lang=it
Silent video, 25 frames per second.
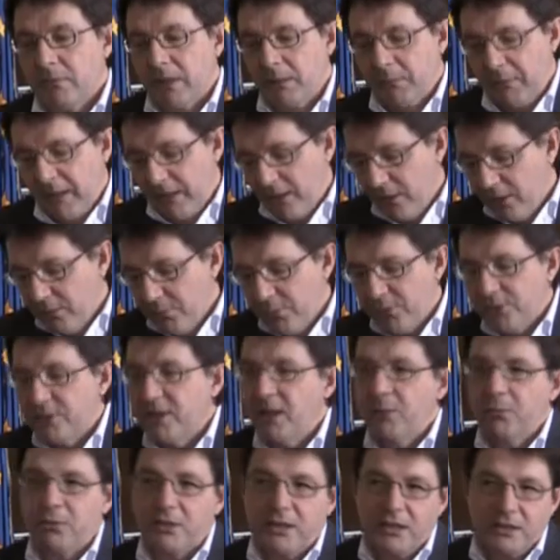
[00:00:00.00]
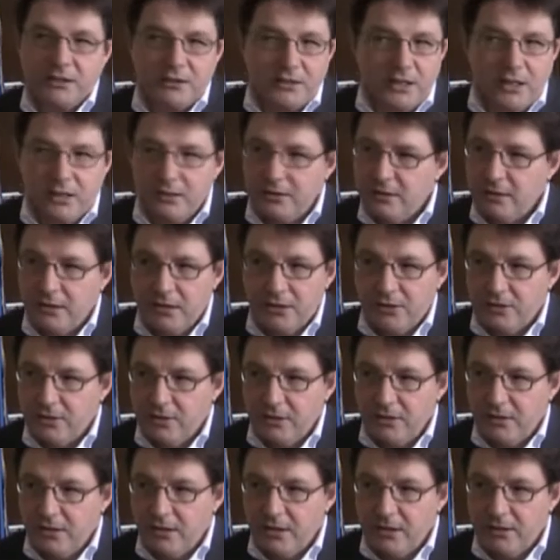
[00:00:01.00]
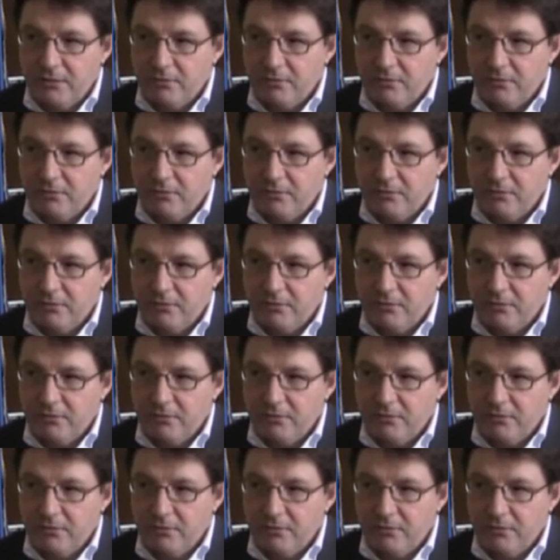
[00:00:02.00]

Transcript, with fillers: Eh, non possiamo lanciarci da soli,